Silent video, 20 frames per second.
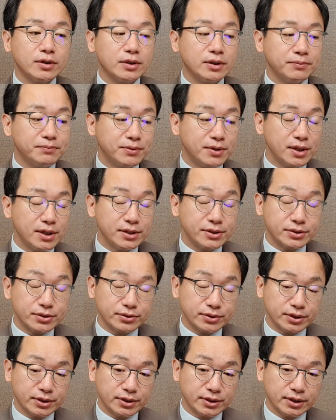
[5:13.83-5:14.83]

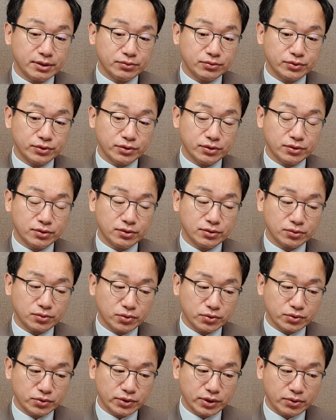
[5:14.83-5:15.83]
인플레이션에 대한 우려
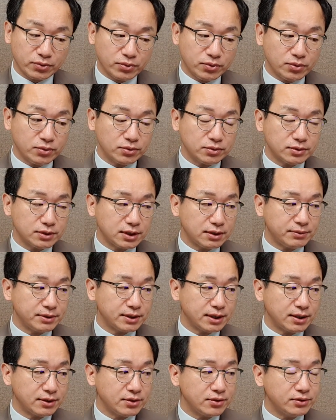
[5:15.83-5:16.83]
고조되고 그 다음에
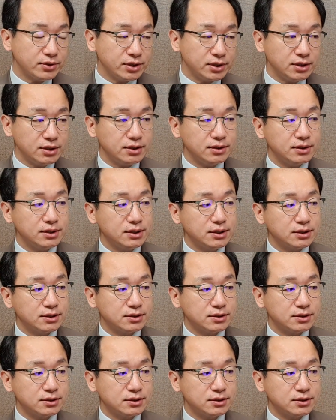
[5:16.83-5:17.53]
당연히